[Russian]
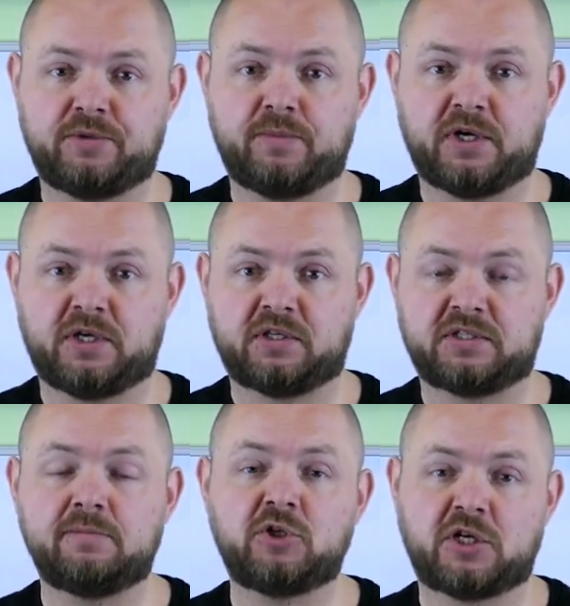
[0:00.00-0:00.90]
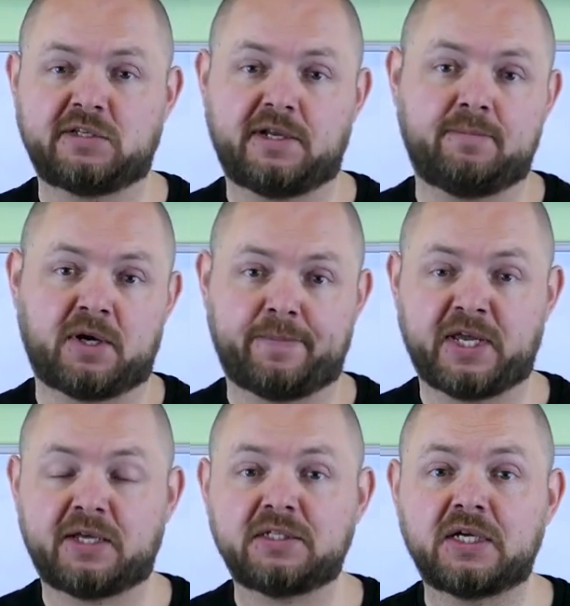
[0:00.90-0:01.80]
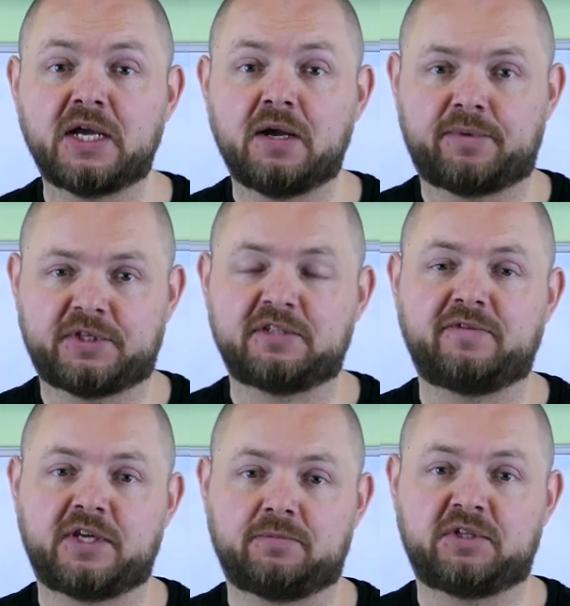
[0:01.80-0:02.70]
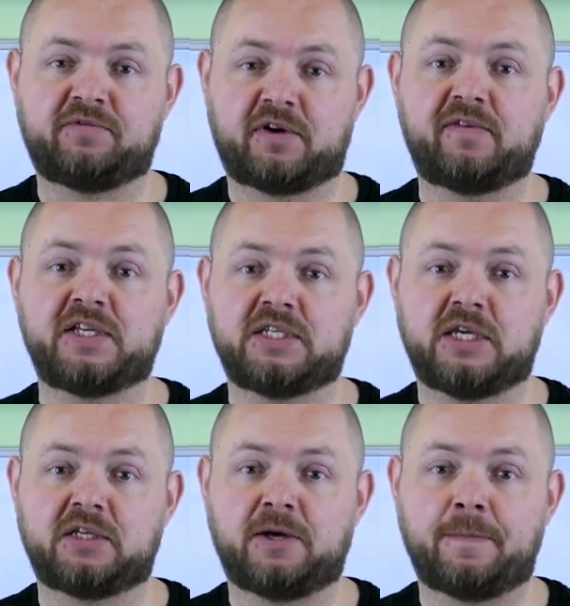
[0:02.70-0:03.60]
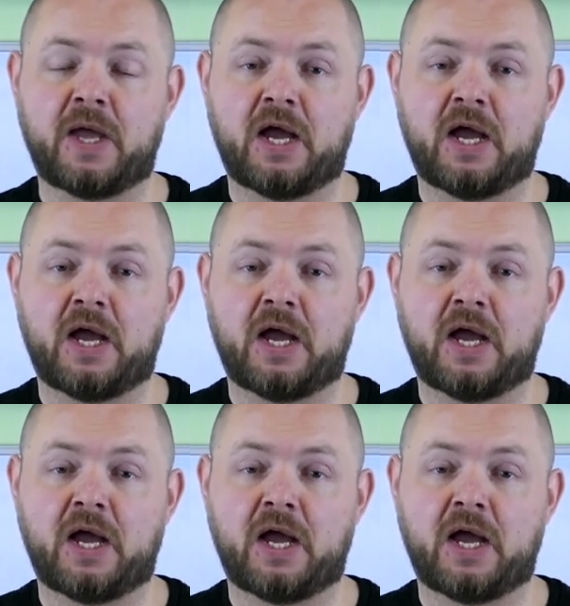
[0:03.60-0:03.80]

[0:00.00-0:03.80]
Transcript: себе это замечательное мероприятие под названием «Цифровая диета»